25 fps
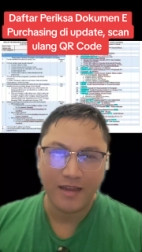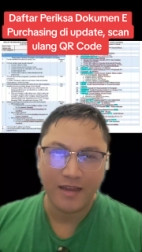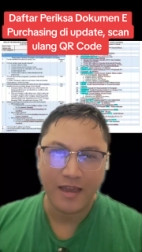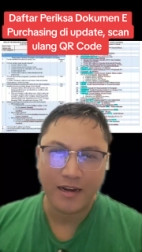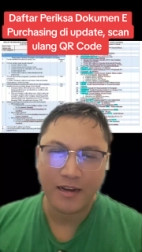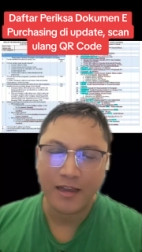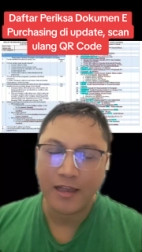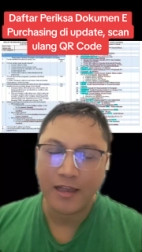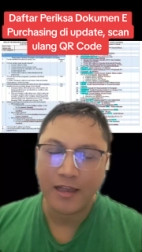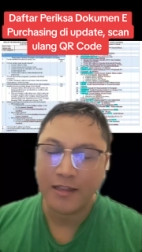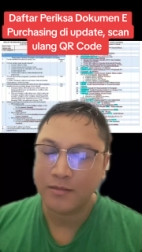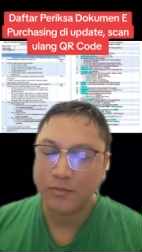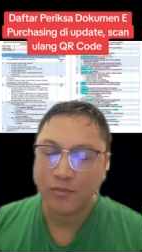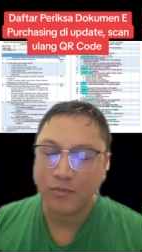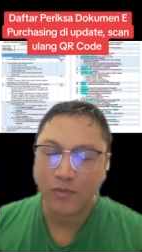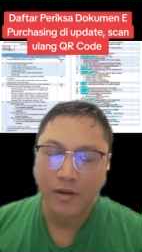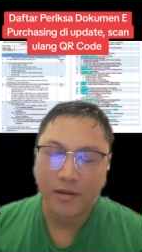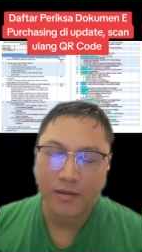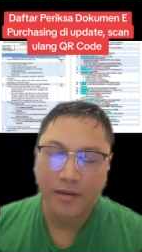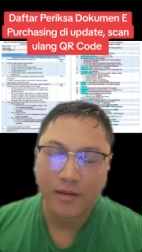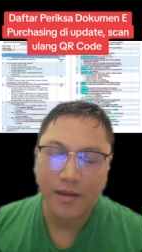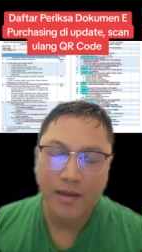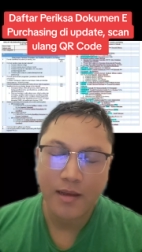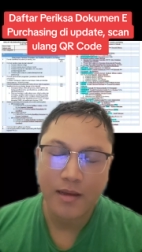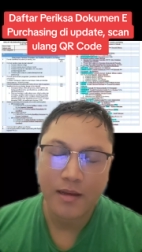Rekan-rekan
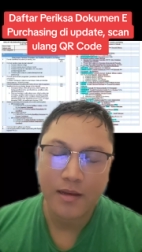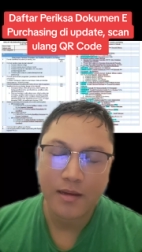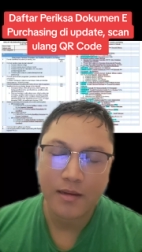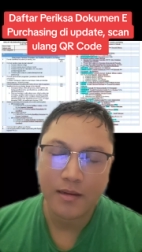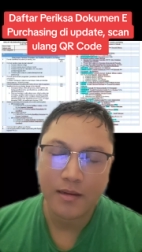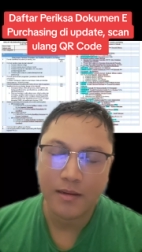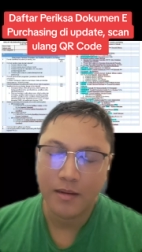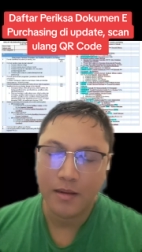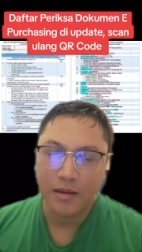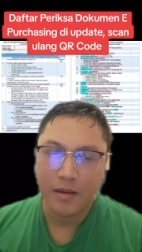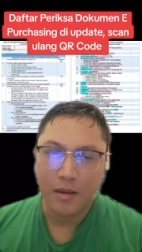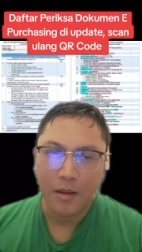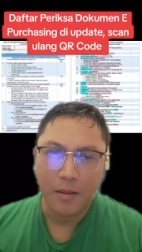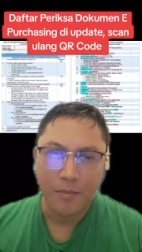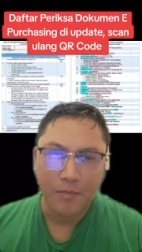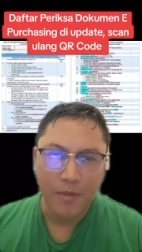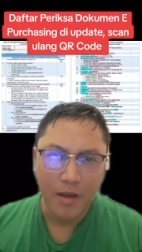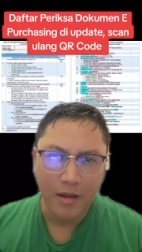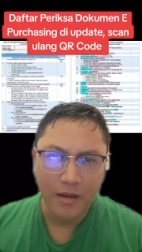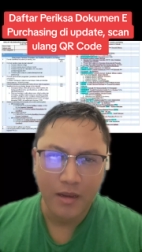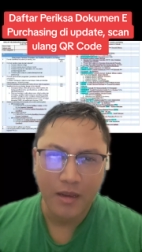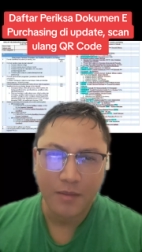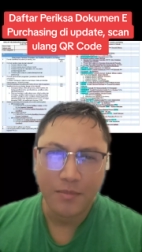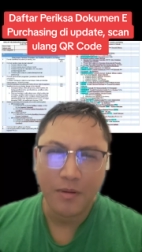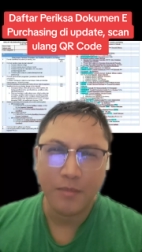semuanya,
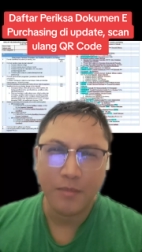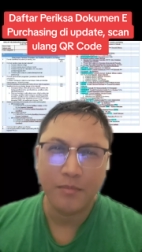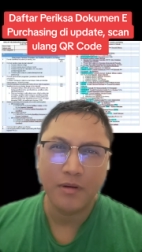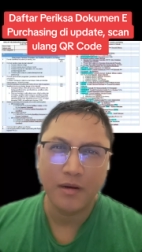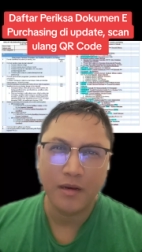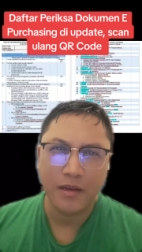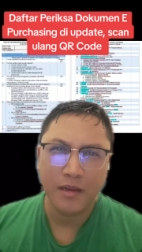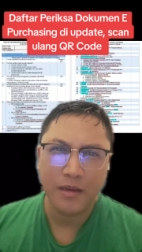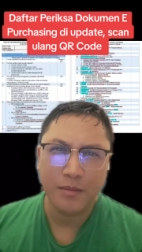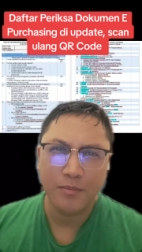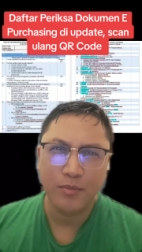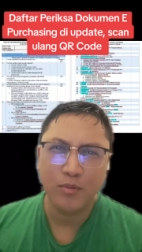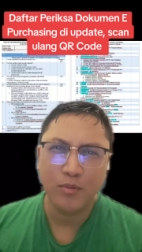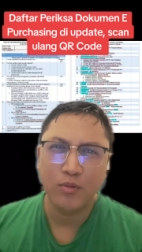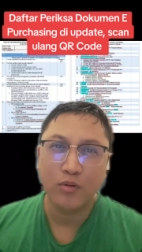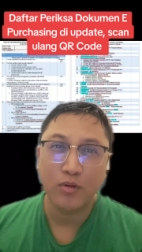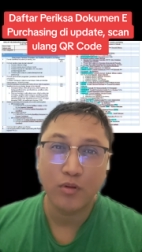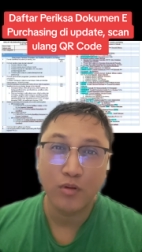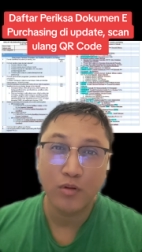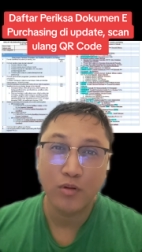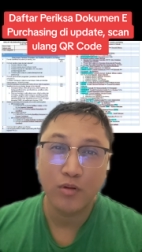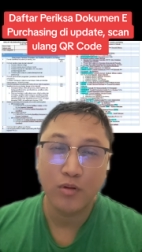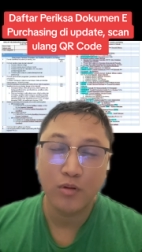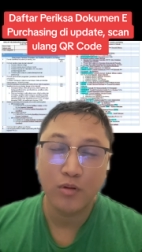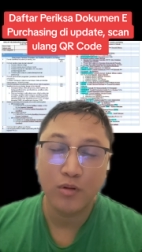bagi pembeli
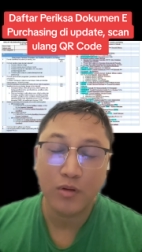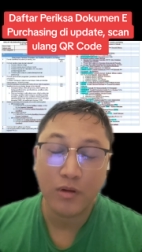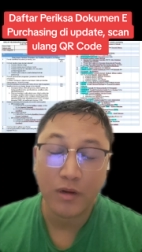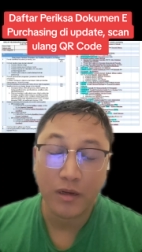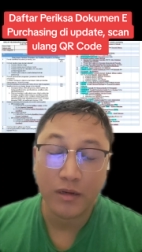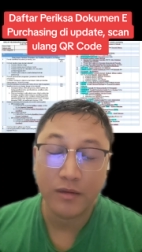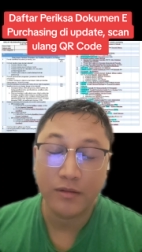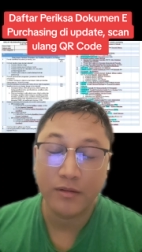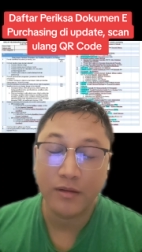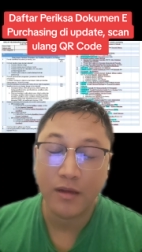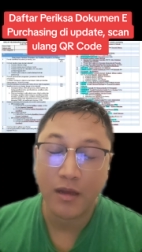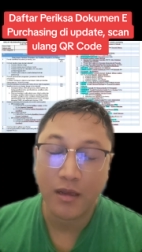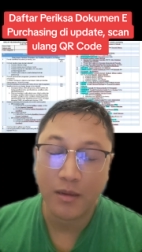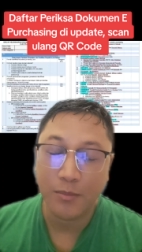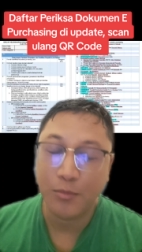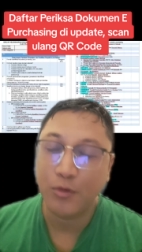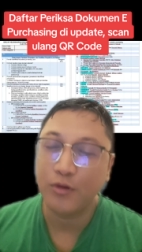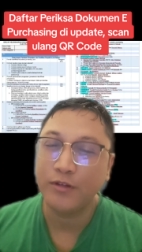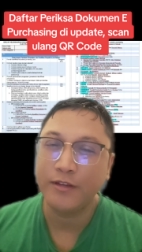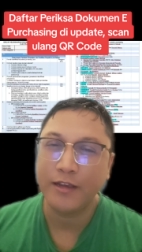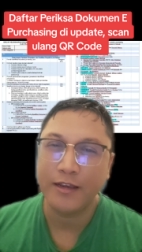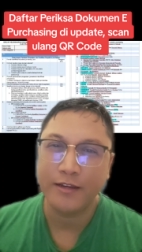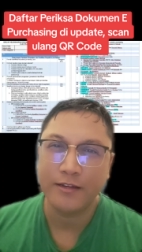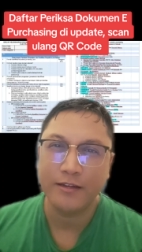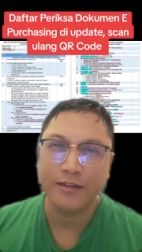buku Kerja e
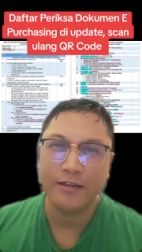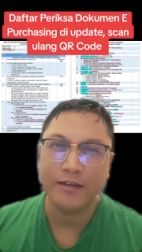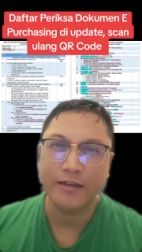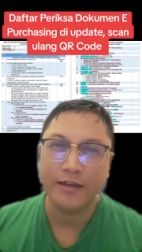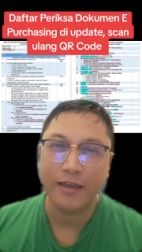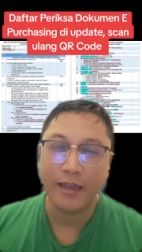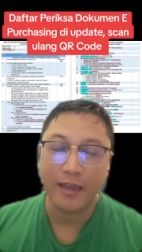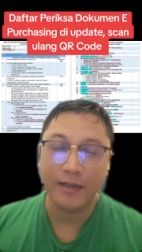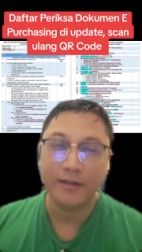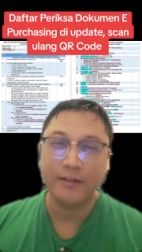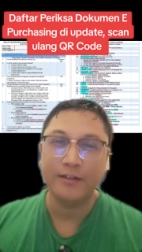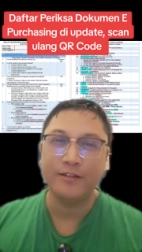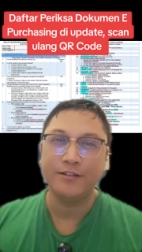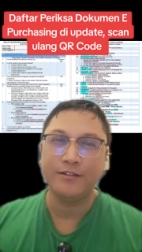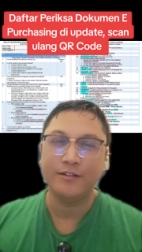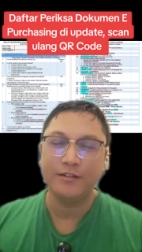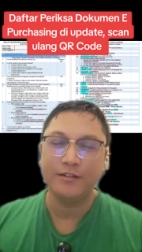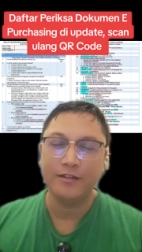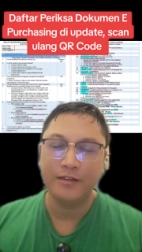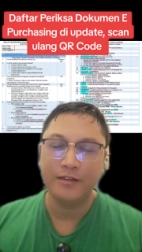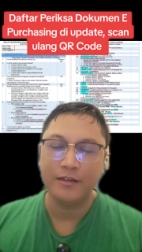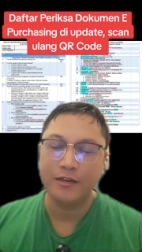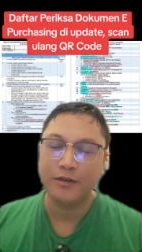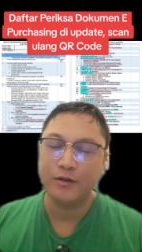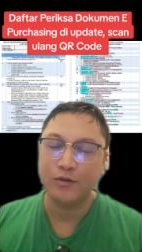Purchasing
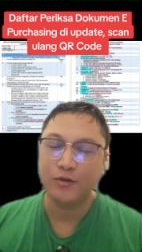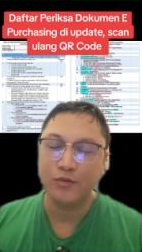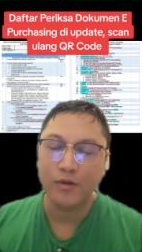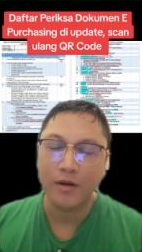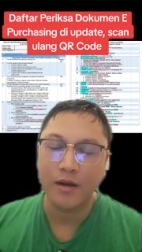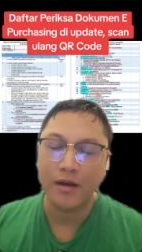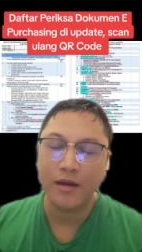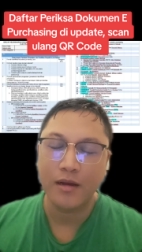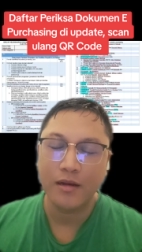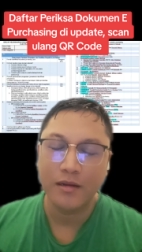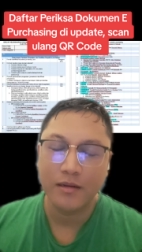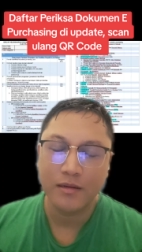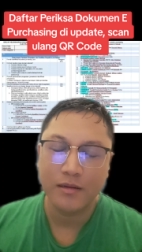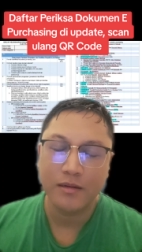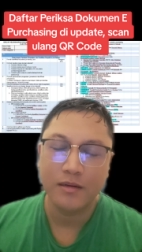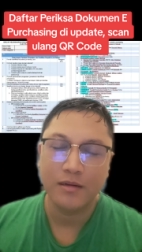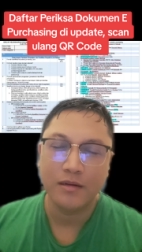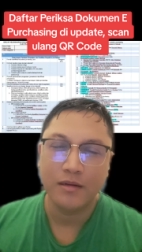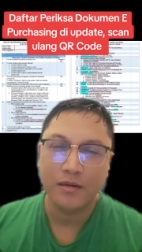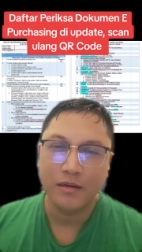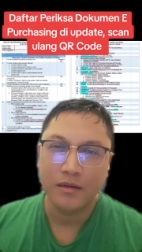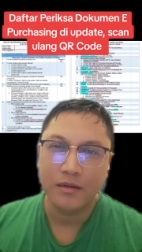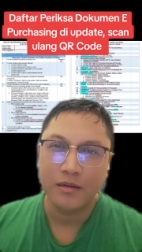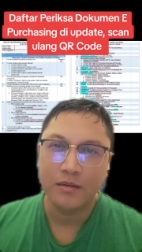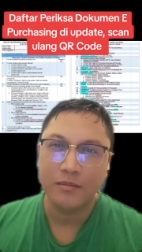edisi kedua,
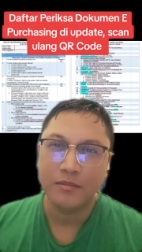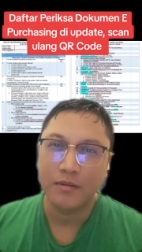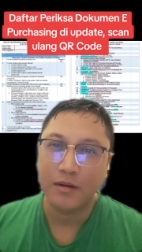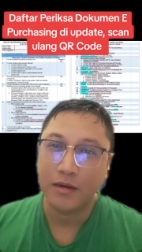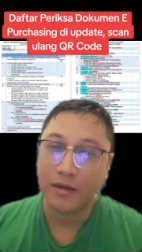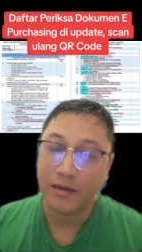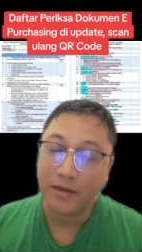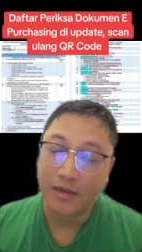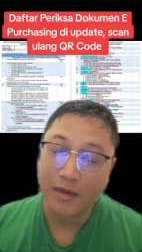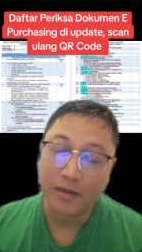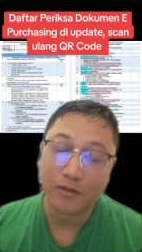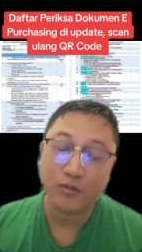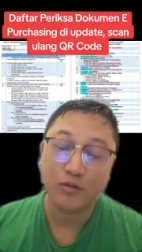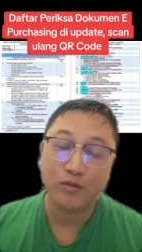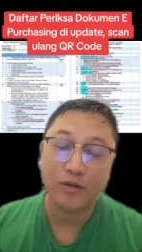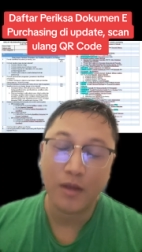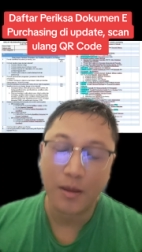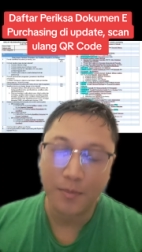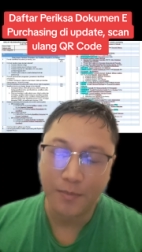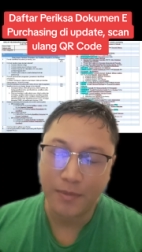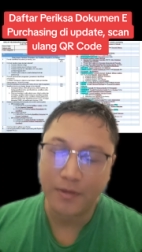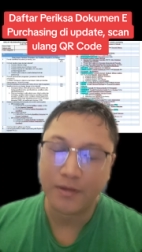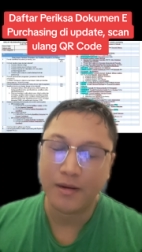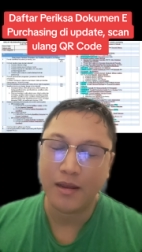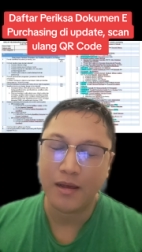bagi yang
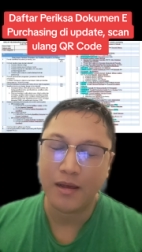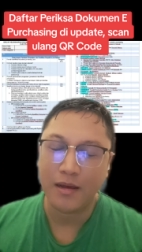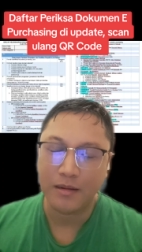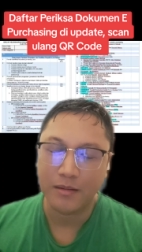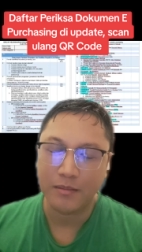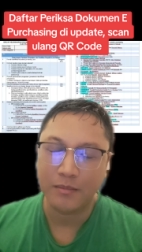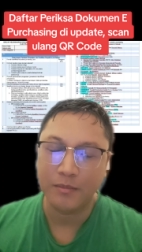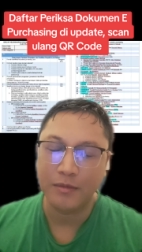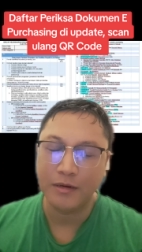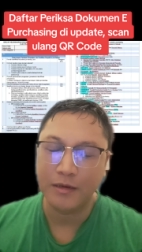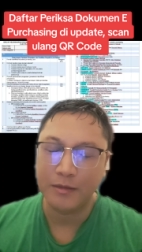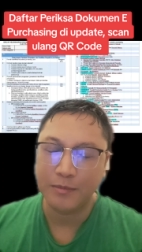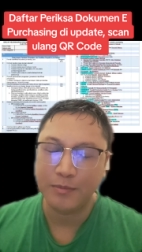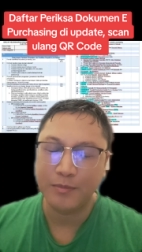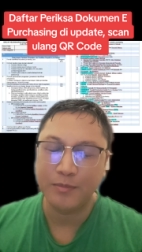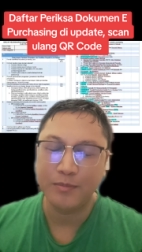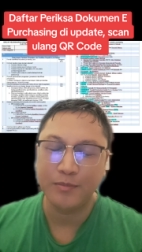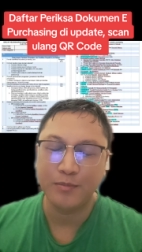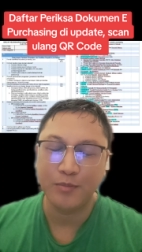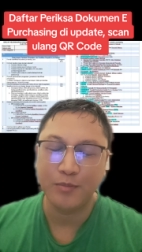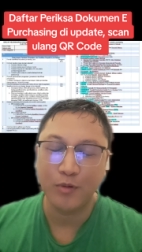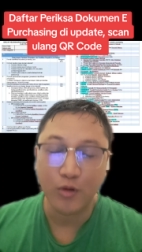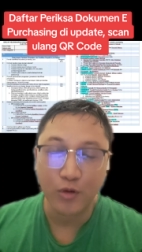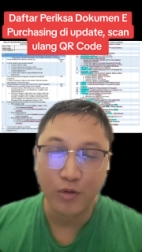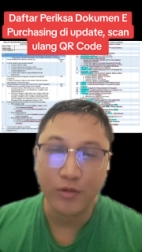sudah pernah membeli
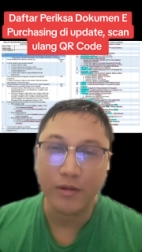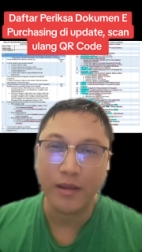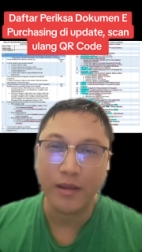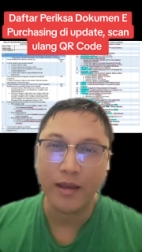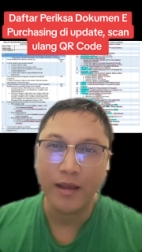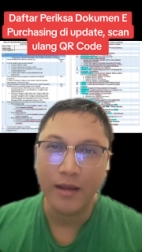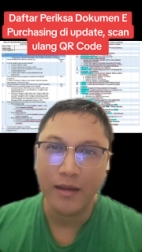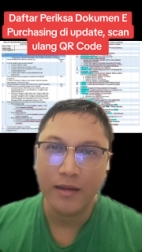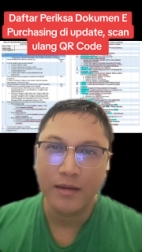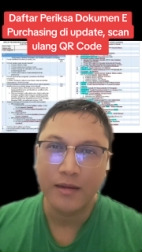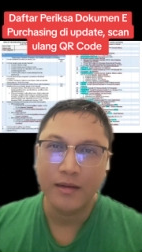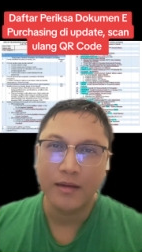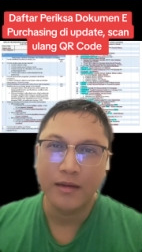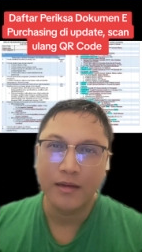bukunya,